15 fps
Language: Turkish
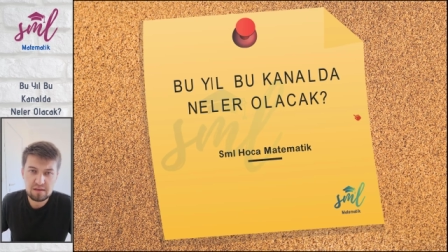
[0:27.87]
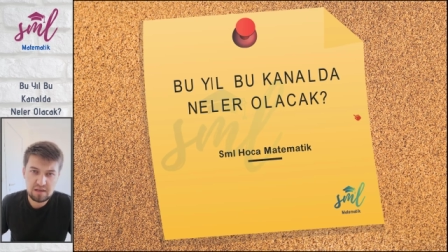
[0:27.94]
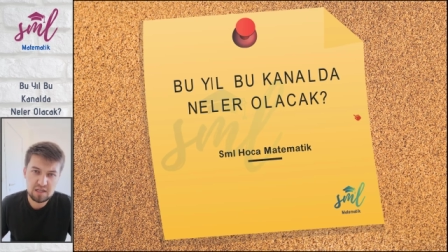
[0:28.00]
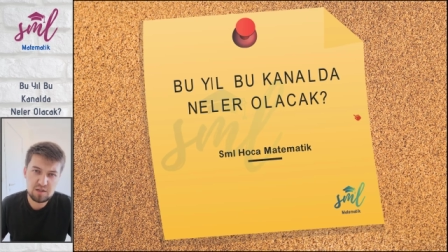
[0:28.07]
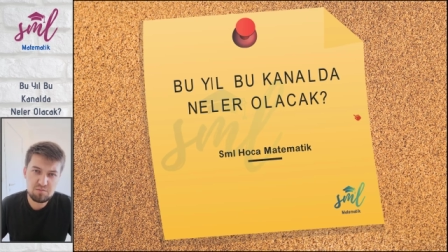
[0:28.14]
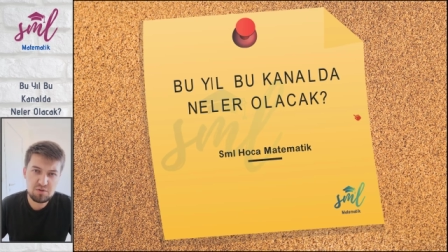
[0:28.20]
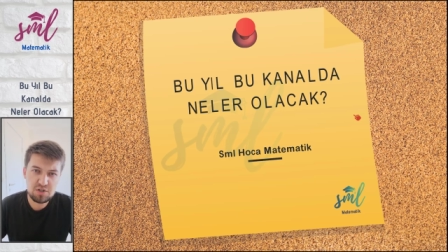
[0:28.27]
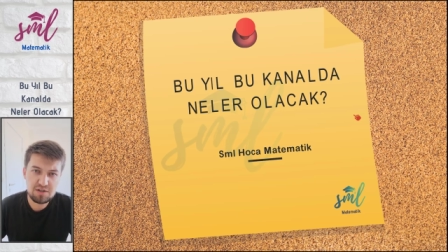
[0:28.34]

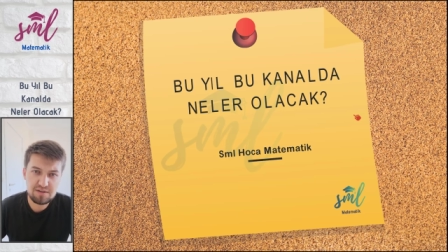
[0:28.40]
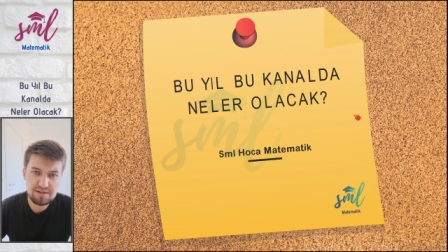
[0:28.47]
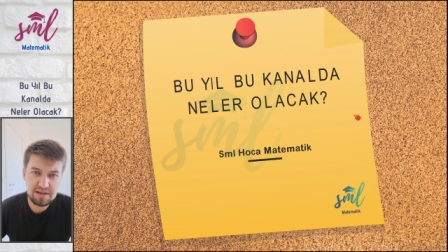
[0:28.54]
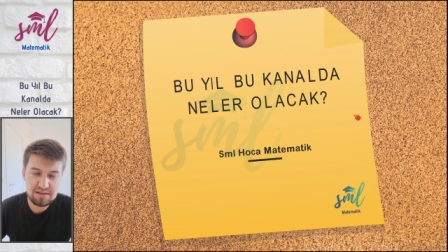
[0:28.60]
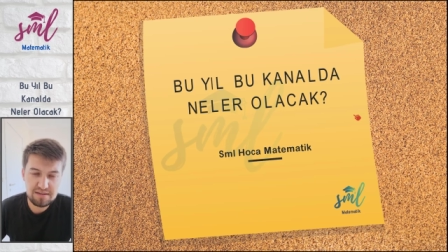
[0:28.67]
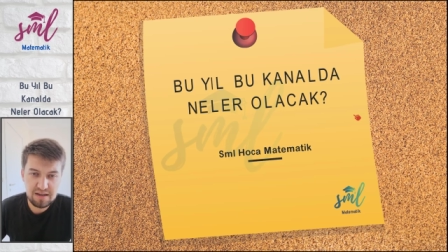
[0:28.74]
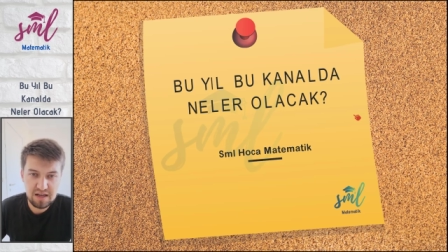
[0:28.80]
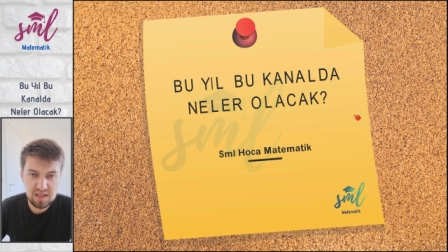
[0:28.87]
Geçmiş
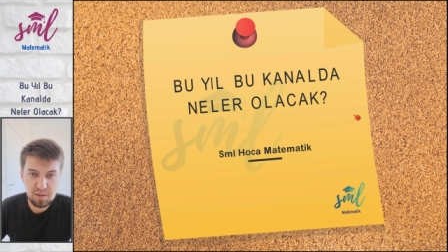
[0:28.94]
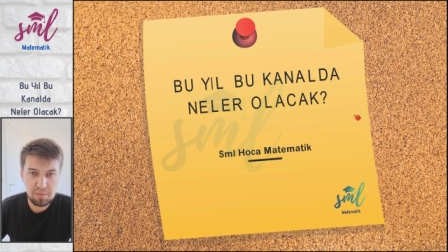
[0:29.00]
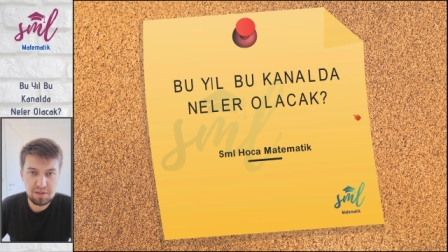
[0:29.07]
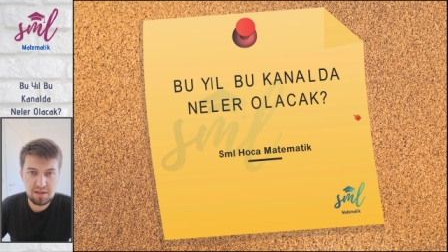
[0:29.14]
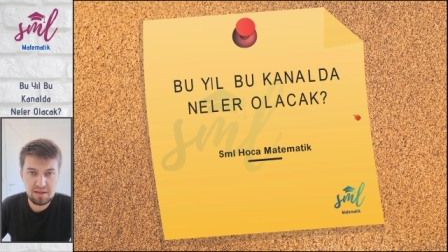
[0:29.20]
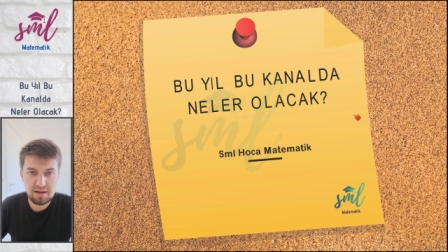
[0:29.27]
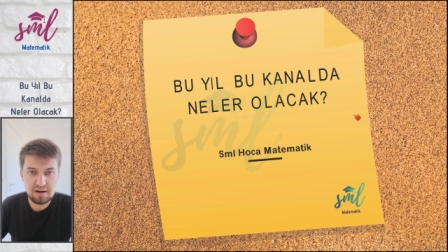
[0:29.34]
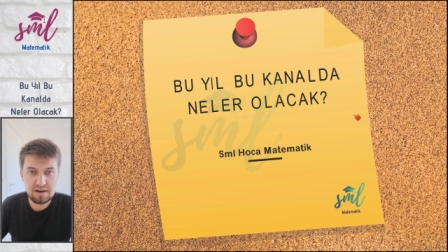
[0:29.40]
yıldan takip
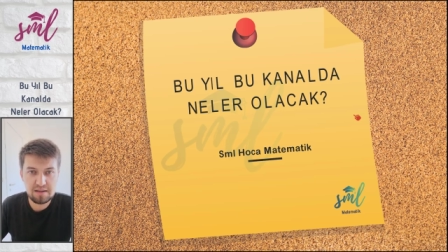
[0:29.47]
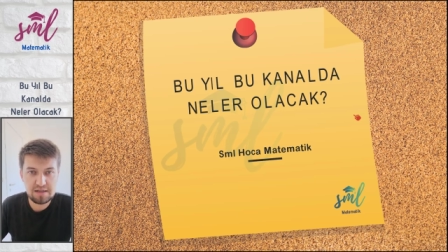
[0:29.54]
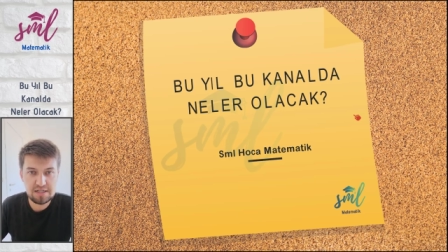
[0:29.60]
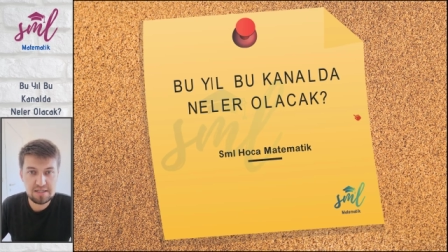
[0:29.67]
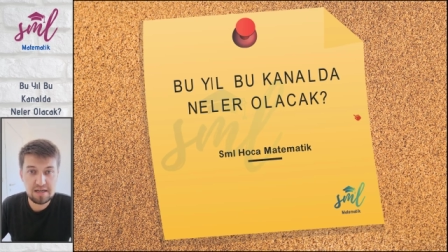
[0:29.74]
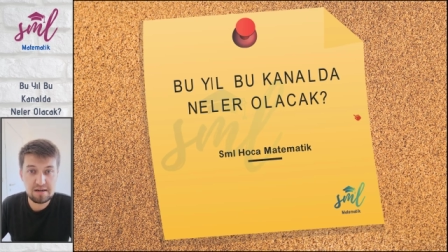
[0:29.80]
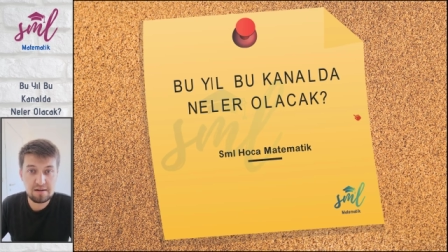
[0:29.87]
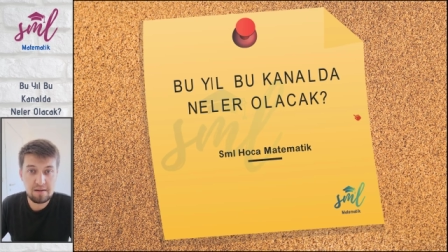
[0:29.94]
eden
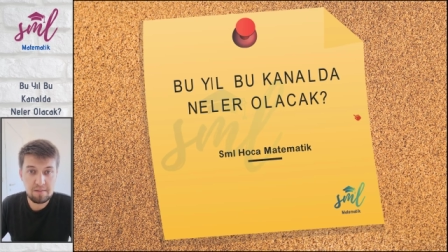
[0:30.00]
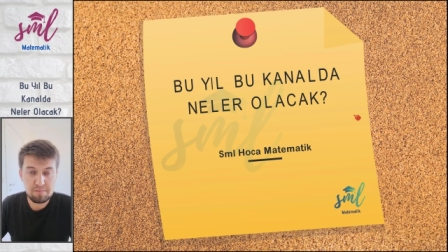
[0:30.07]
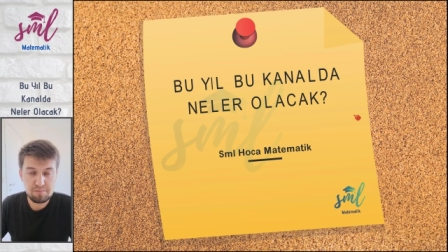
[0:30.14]
arkadaşlar